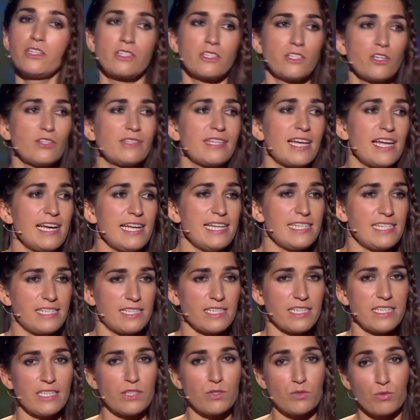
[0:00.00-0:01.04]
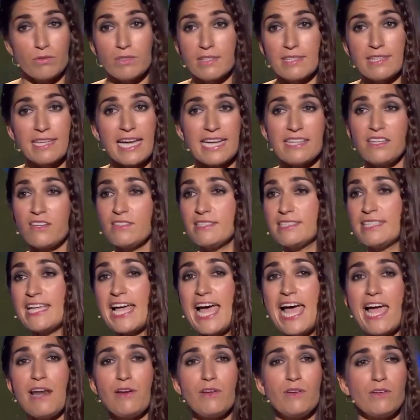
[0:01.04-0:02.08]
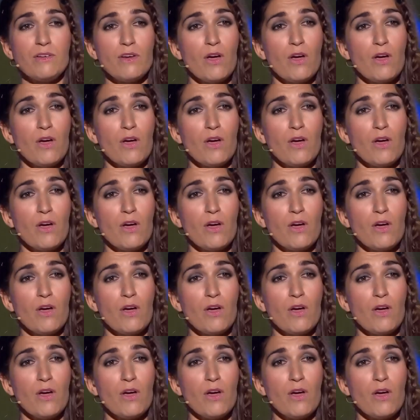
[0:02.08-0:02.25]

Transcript: que t'as laissé toute ta dentelle